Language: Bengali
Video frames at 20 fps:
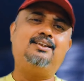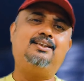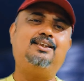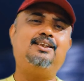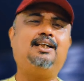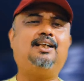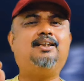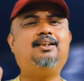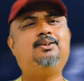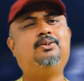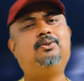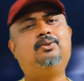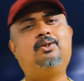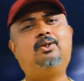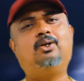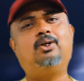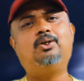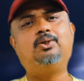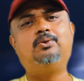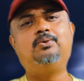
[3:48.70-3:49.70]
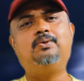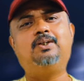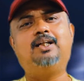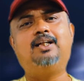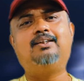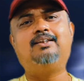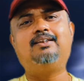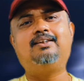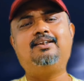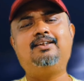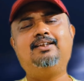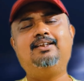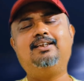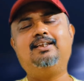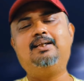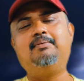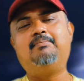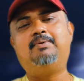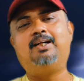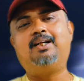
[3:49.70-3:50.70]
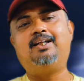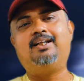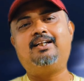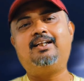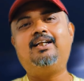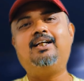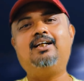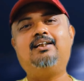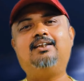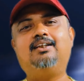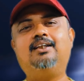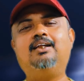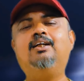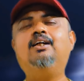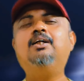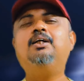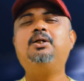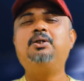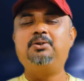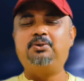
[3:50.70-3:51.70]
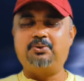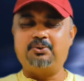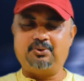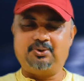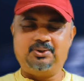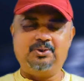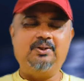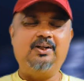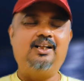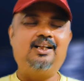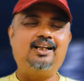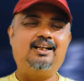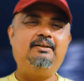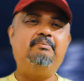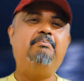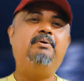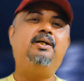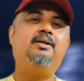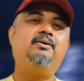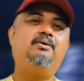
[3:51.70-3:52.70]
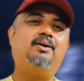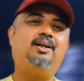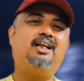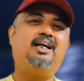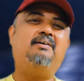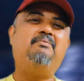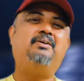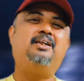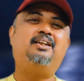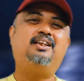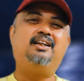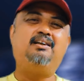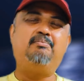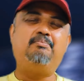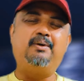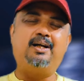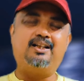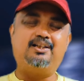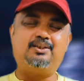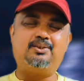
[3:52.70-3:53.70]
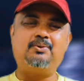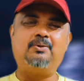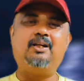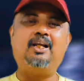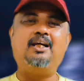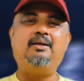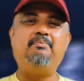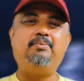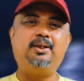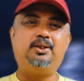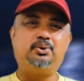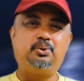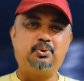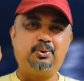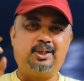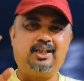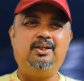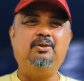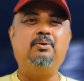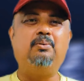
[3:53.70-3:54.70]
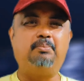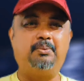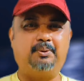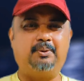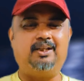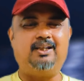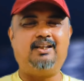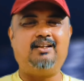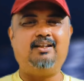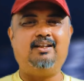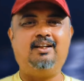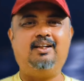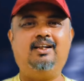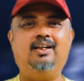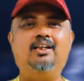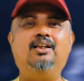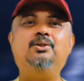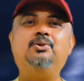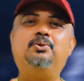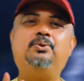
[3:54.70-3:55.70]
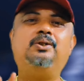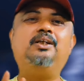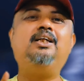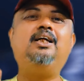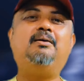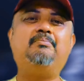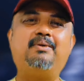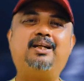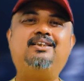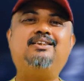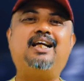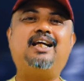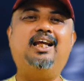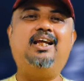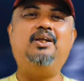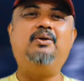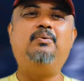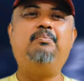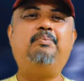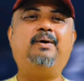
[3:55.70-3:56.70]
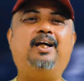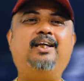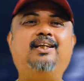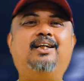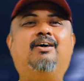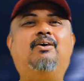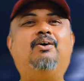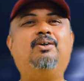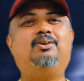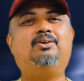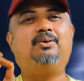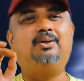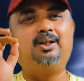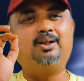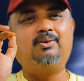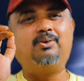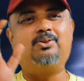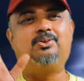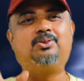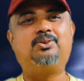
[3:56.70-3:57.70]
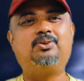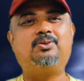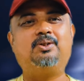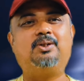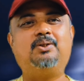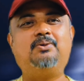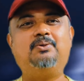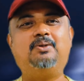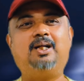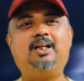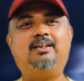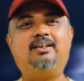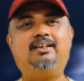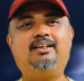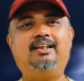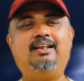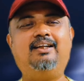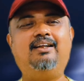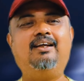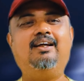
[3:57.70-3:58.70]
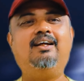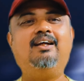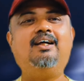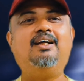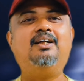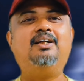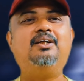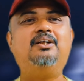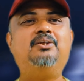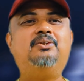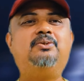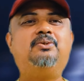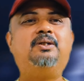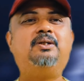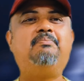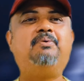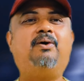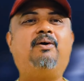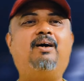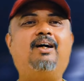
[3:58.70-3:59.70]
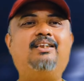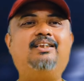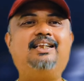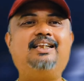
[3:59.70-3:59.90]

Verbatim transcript: যাচ্ছেন তাদের জন্য হয়তো দুই রাত্রি তিন দিনের প্ল্যান ঠিক আছে যদিও এটা ডিপেন্ড করে আমাদের ব্যস্ত লাইফে ছুটির ওপরে ছুটি আমরা চাইলেও পাই না হয়তো অনেক কষ্ট করে দু রাত্রির ছুটি পাওয়া